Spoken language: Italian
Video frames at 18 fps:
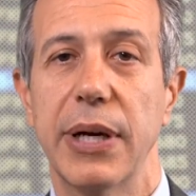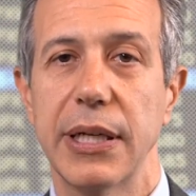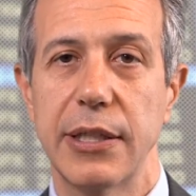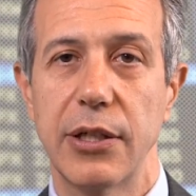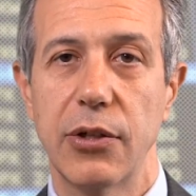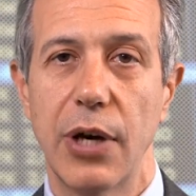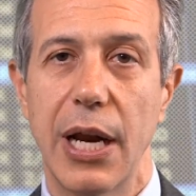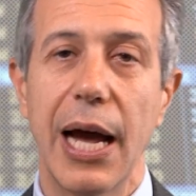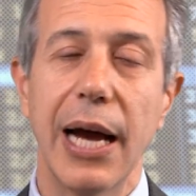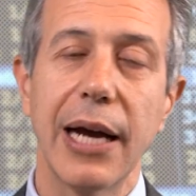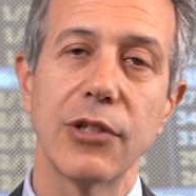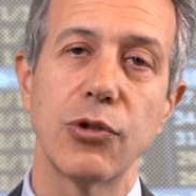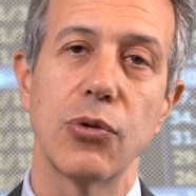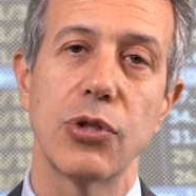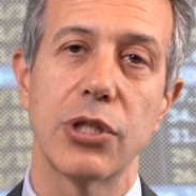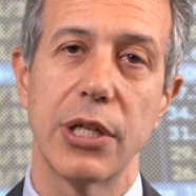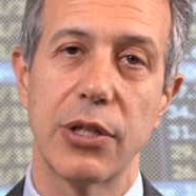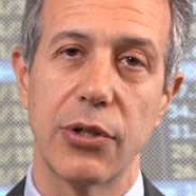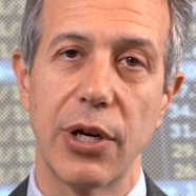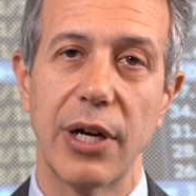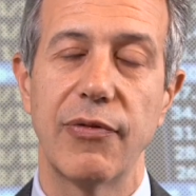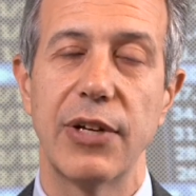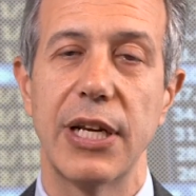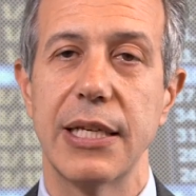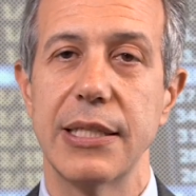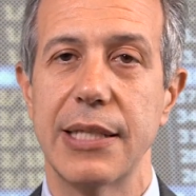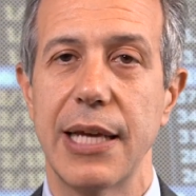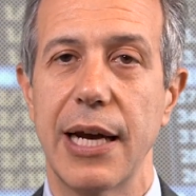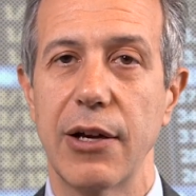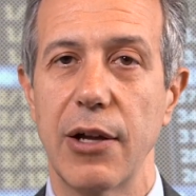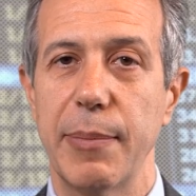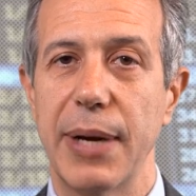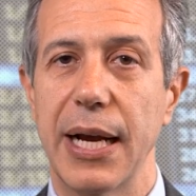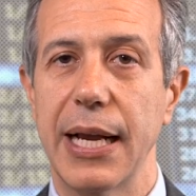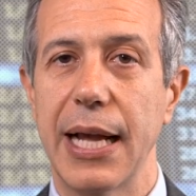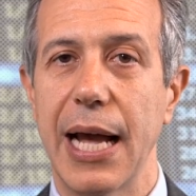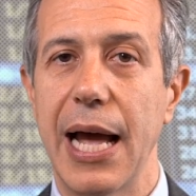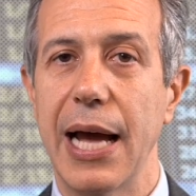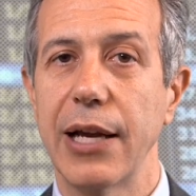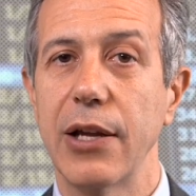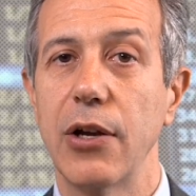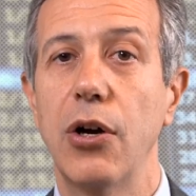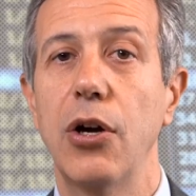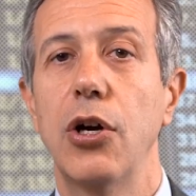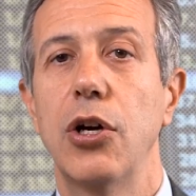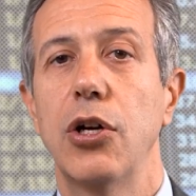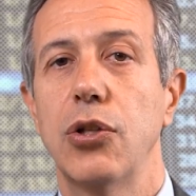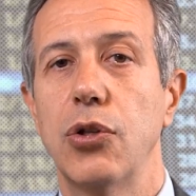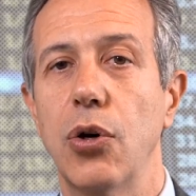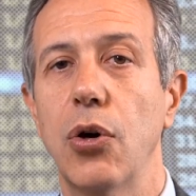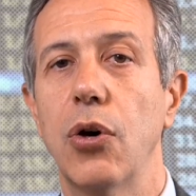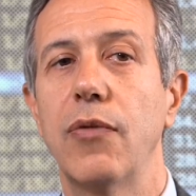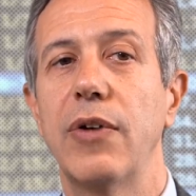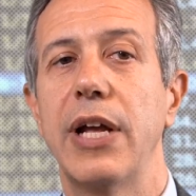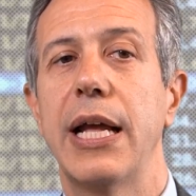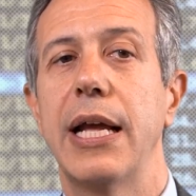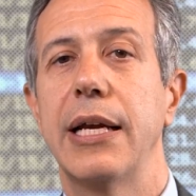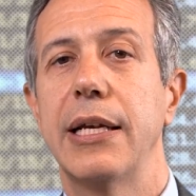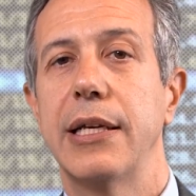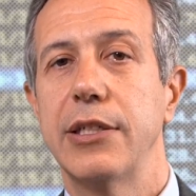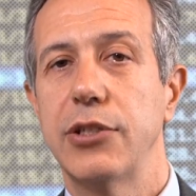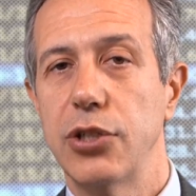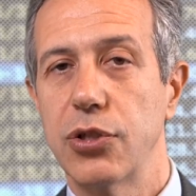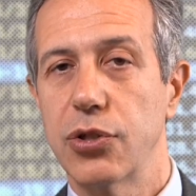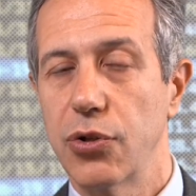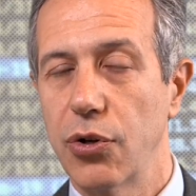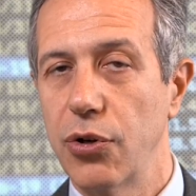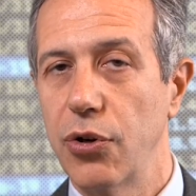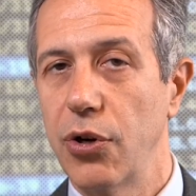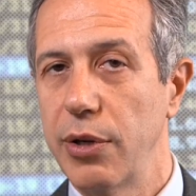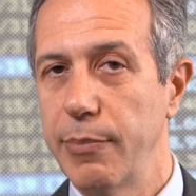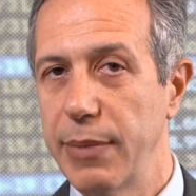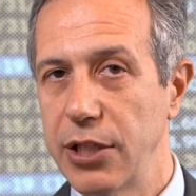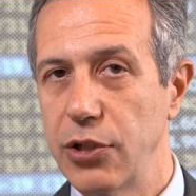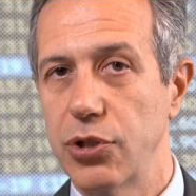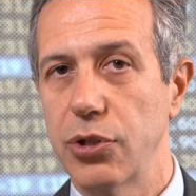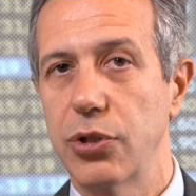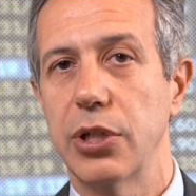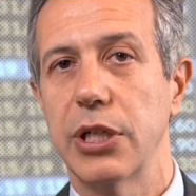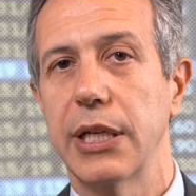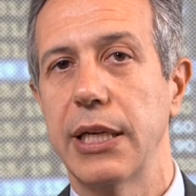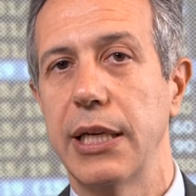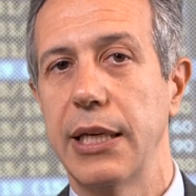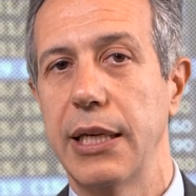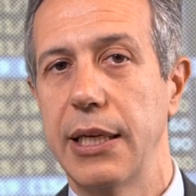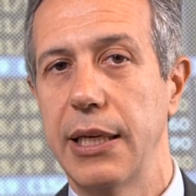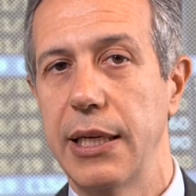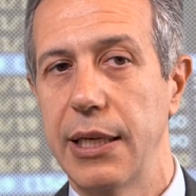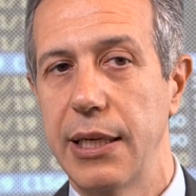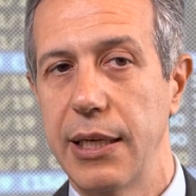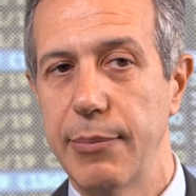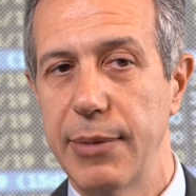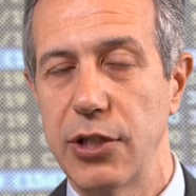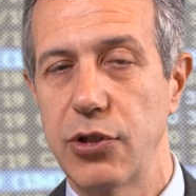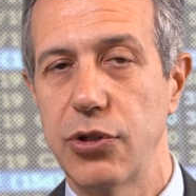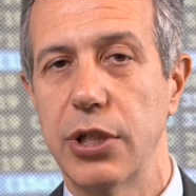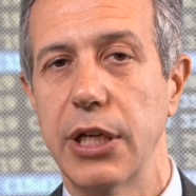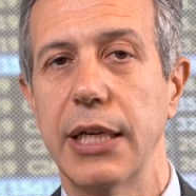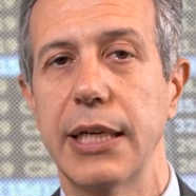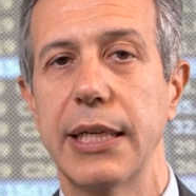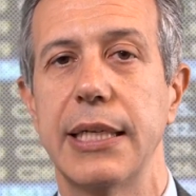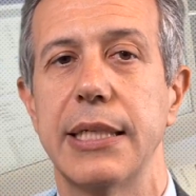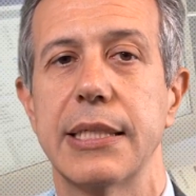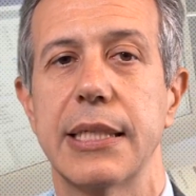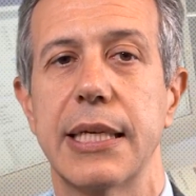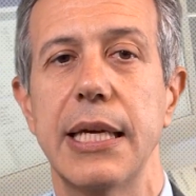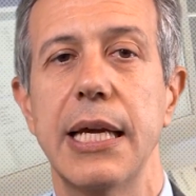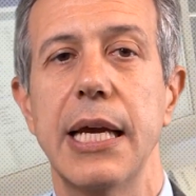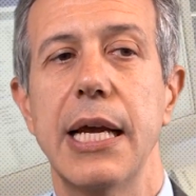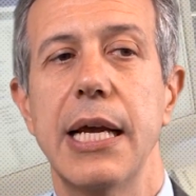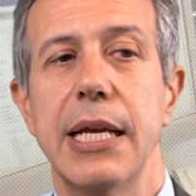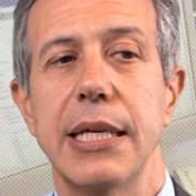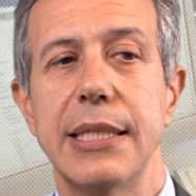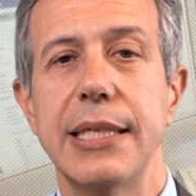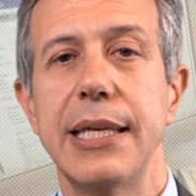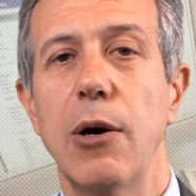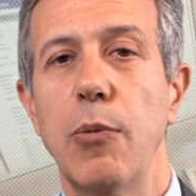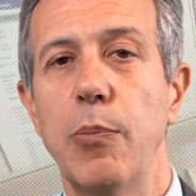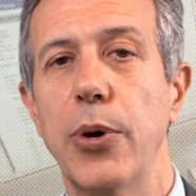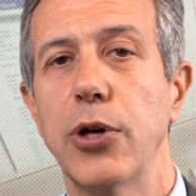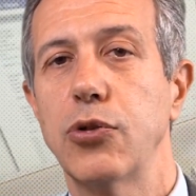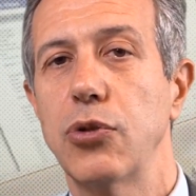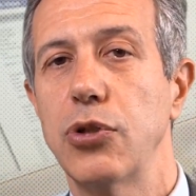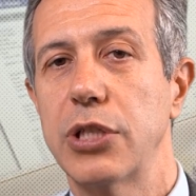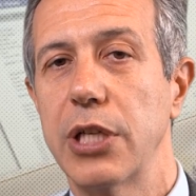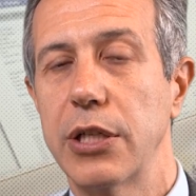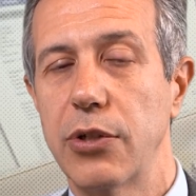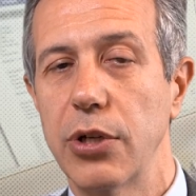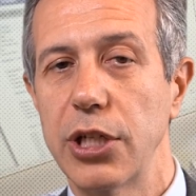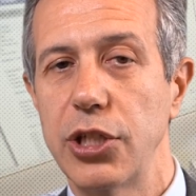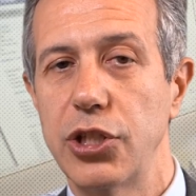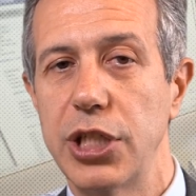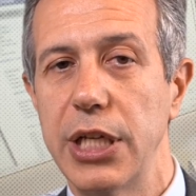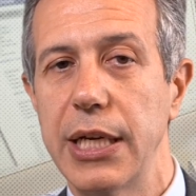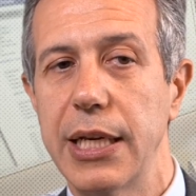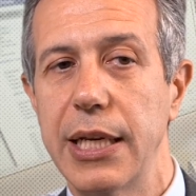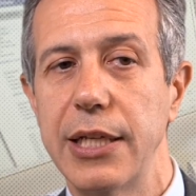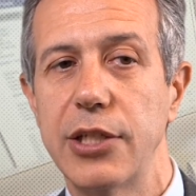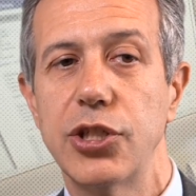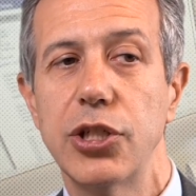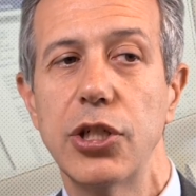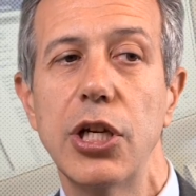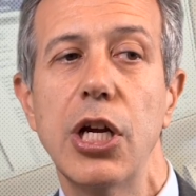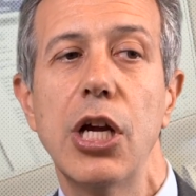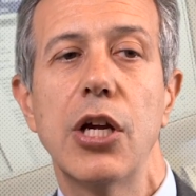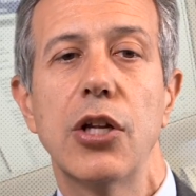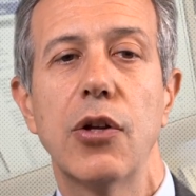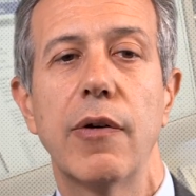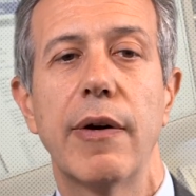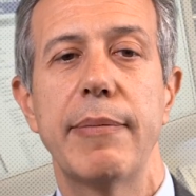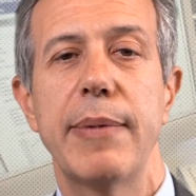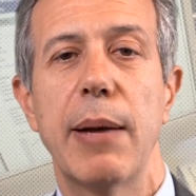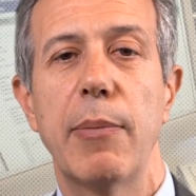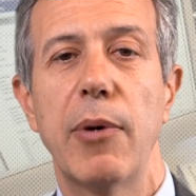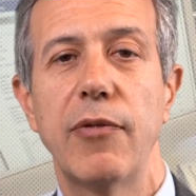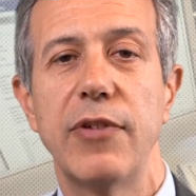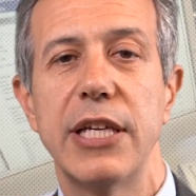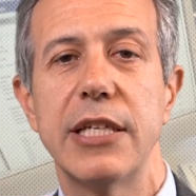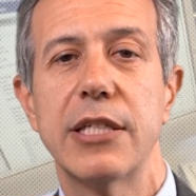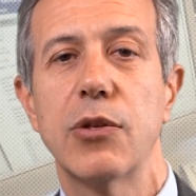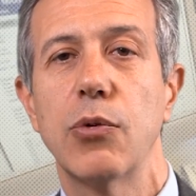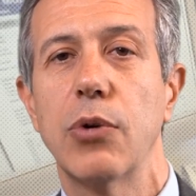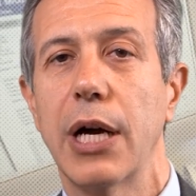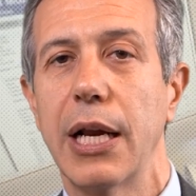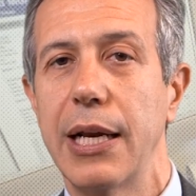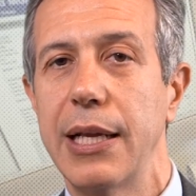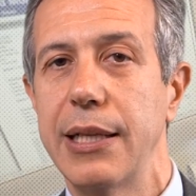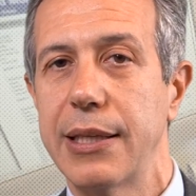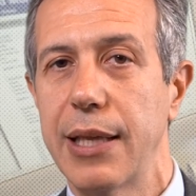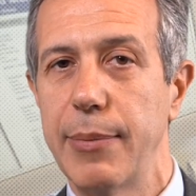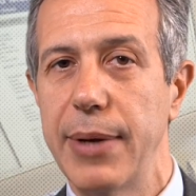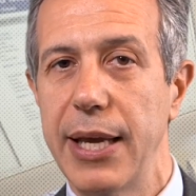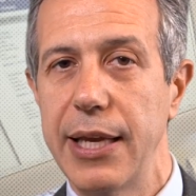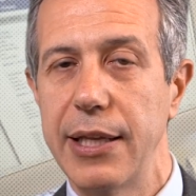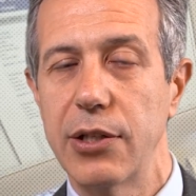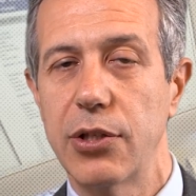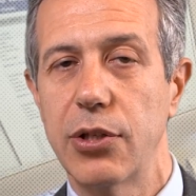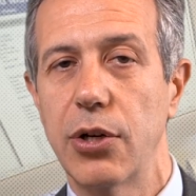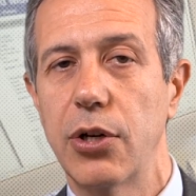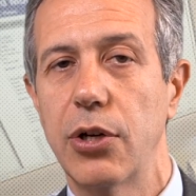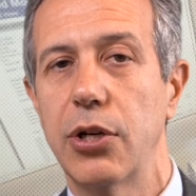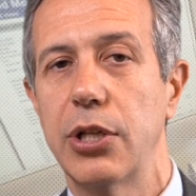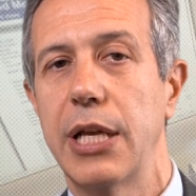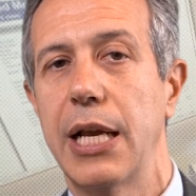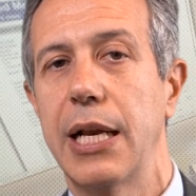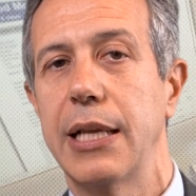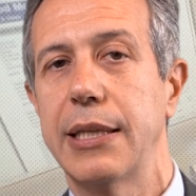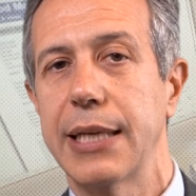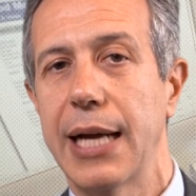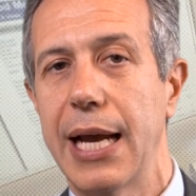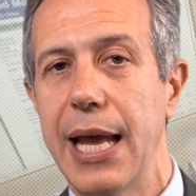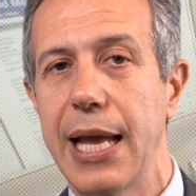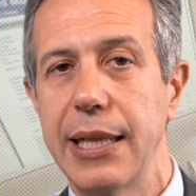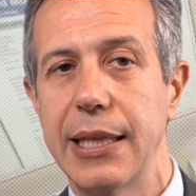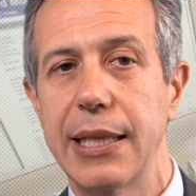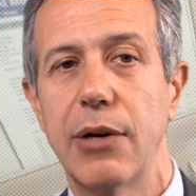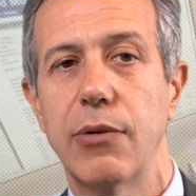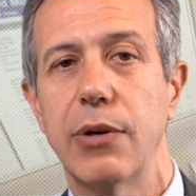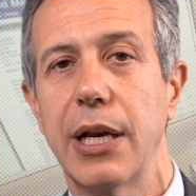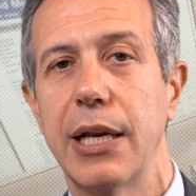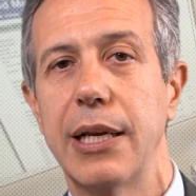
particolare sul settore finanziario e bancario dove ci sono i maggiori, i maggiori rischi sia un po' sui settori ciclici dove abbiamo visto un rallentamento del trend un